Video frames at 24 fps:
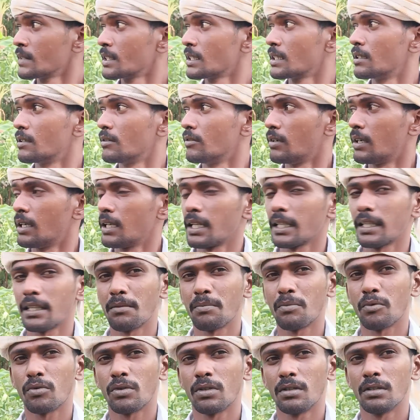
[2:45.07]
இந்த வாழைக்கு
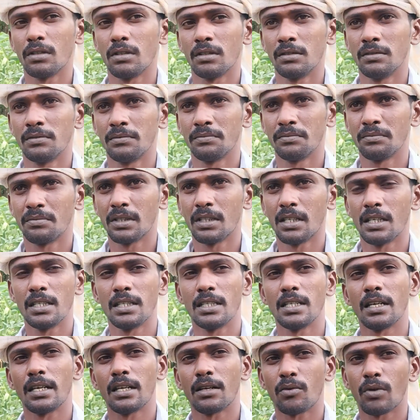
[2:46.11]
இப்போ ஒரு
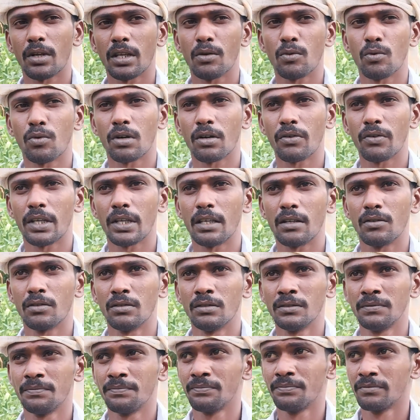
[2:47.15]
பதினஞ்சாயிரம் ரூபாய்க்கு உரம் வைக்கணும்
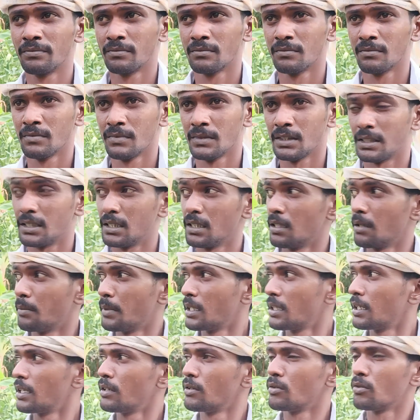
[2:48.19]
இதை
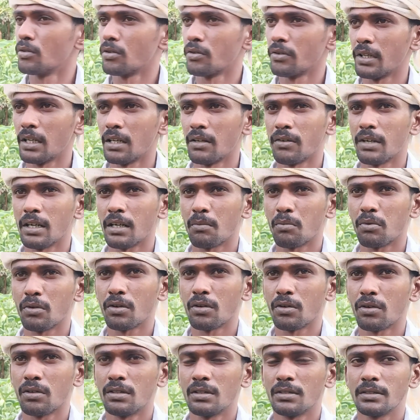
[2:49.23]
மாதிரி இன்னொரு வயலில் வாழை
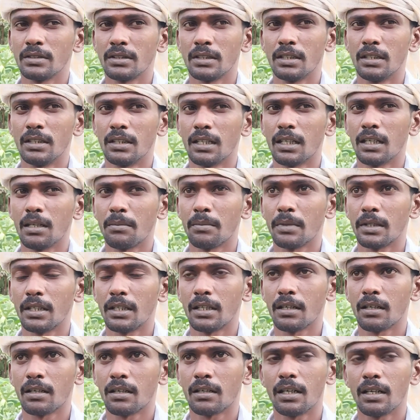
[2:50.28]
போட்டிருக்கோம் இதுக்கெல்லாம்
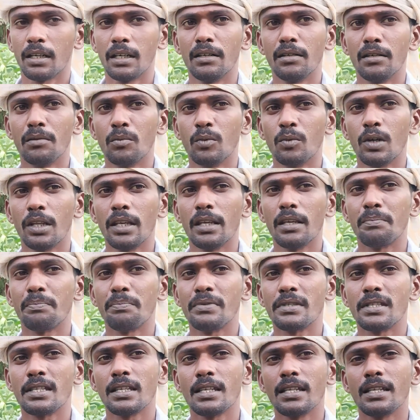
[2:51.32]
பார்த்திங்கன்னா கண் மொழியை
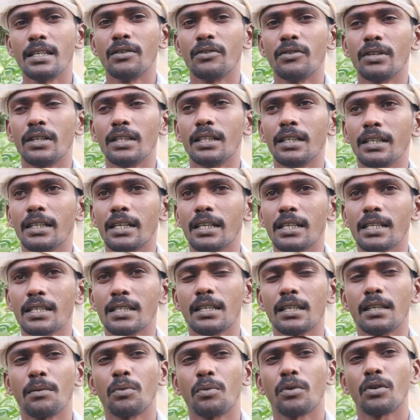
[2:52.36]
பிசுங்கிட்டு வருது என்ன
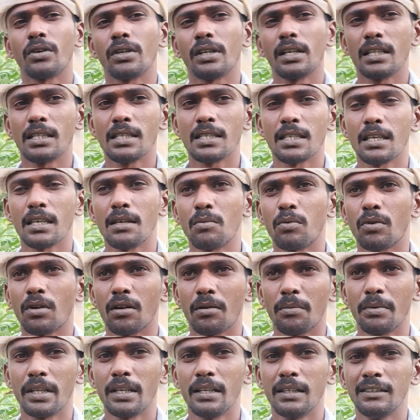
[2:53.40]
செய்ய போகிறோம் ஏது செய்ய போகிறோம்
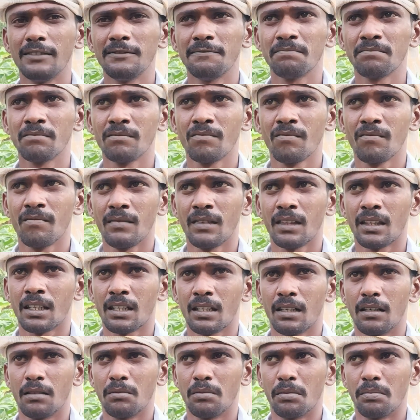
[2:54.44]
அப்படின்னு
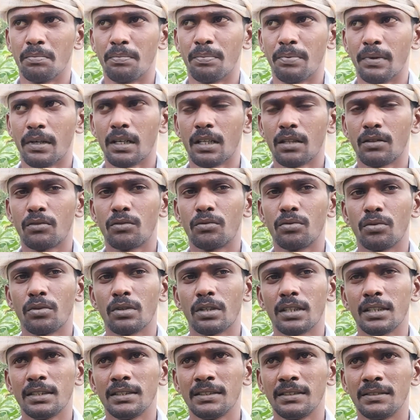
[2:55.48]
அப்போ பணத்தோட
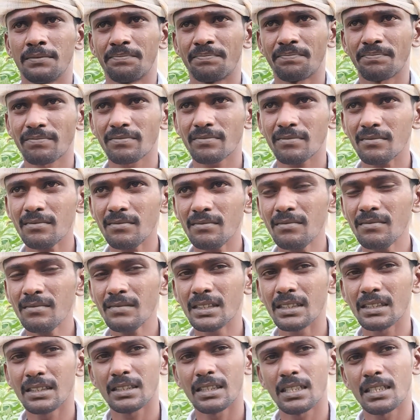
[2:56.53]

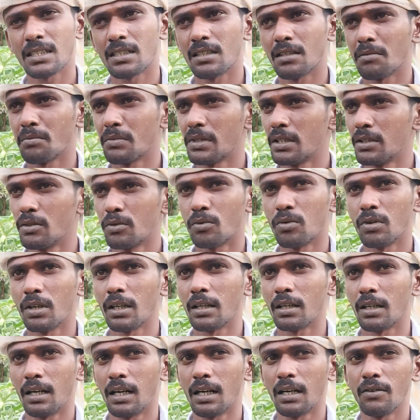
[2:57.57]
கஷ்டம் நம்ம இதுக்குள்ளே
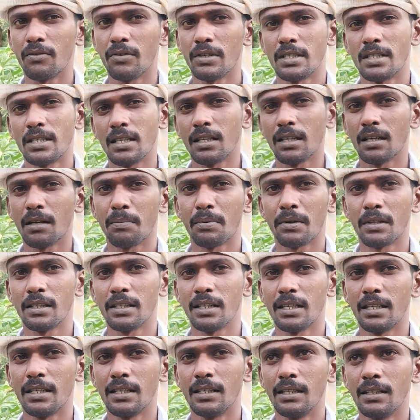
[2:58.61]
காலை வச்சதுக்கப்புறம்
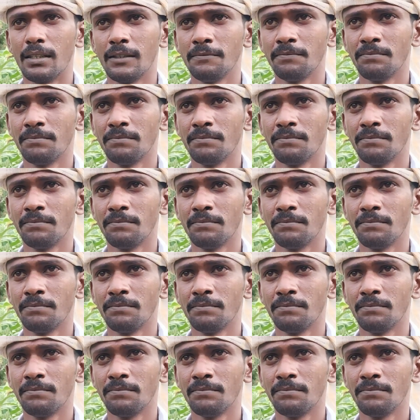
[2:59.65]
தெரியுது